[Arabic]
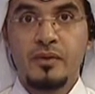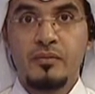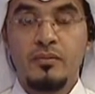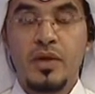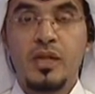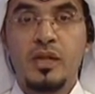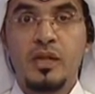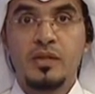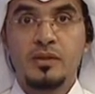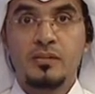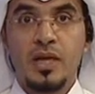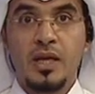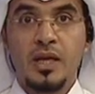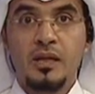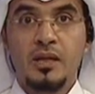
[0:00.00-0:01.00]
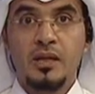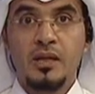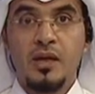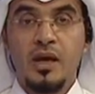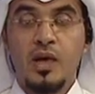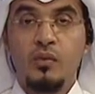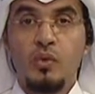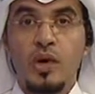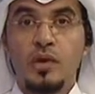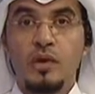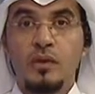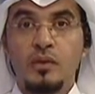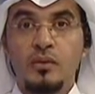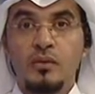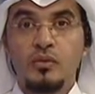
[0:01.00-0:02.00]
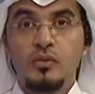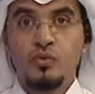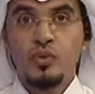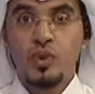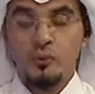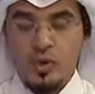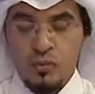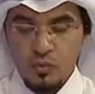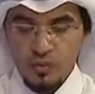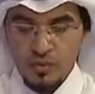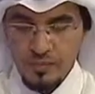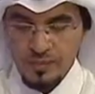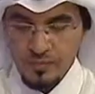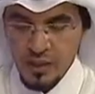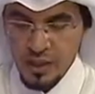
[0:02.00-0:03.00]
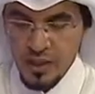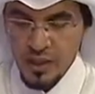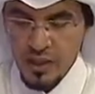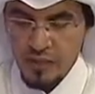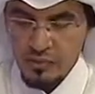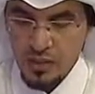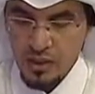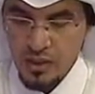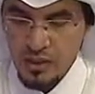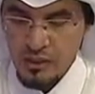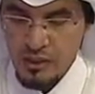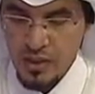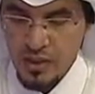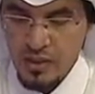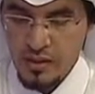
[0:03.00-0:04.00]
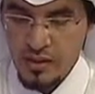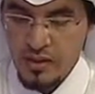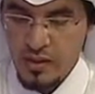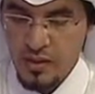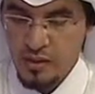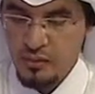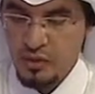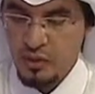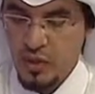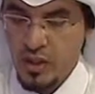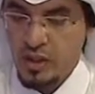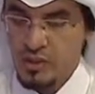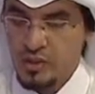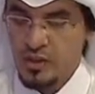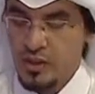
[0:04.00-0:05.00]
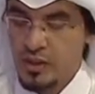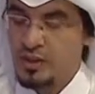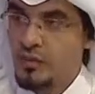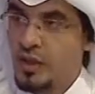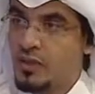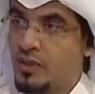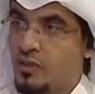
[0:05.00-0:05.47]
ماذا يجب علينا الواقع والمأمول حياكم الله أستاذ عبد الواحد سعيد بأن